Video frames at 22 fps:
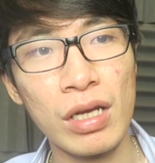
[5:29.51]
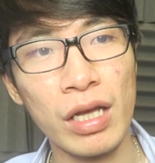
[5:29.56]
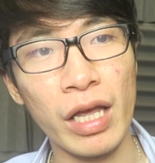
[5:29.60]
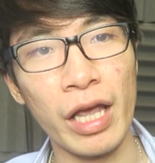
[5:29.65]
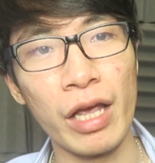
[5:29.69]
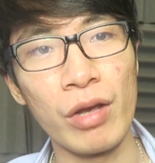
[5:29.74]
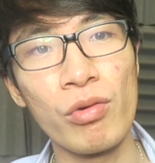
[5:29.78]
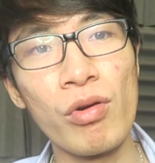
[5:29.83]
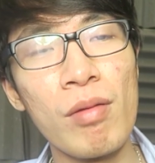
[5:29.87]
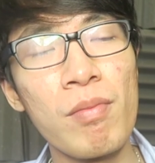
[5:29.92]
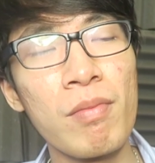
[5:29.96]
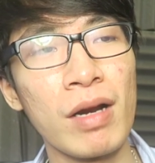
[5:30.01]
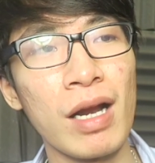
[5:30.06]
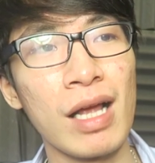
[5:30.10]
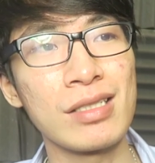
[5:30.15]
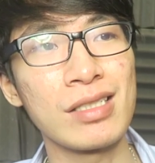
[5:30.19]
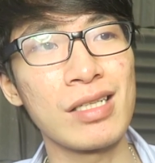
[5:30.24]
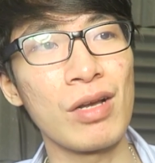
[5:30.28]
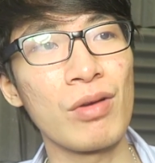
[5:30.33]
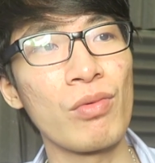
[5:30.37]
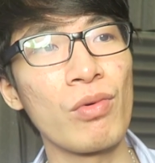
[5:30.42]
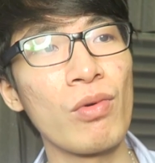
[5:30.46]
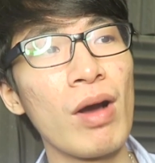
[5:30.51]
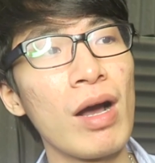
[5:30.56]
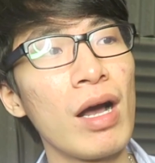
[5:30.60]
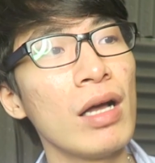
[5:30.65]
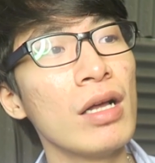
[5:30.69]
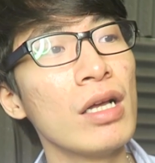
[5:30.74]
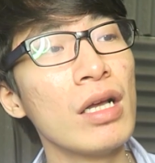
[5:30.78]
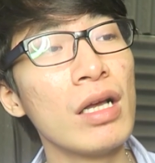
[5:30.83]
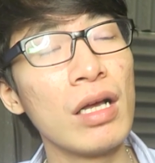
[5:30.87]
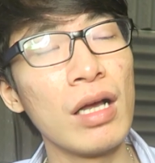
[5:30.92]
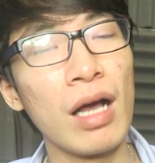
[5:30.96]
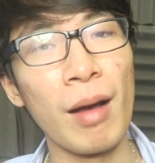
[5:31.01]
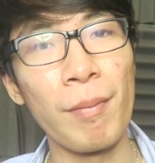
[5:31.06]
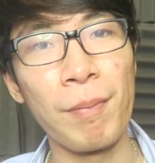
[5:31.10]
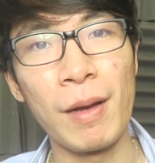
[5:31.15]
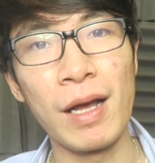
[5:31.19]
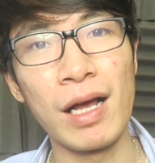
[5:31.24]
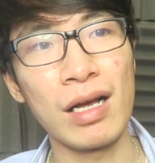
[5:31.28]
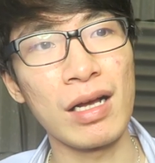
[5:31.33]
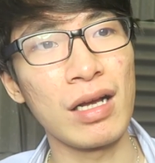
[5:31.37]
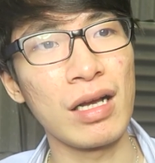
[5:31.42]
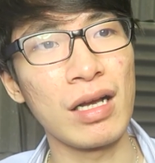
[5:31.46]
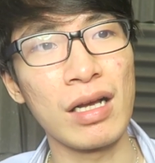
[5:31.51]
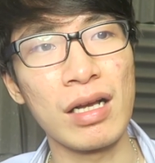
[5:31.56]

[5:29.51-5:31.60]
Kayak gue merasa gue apa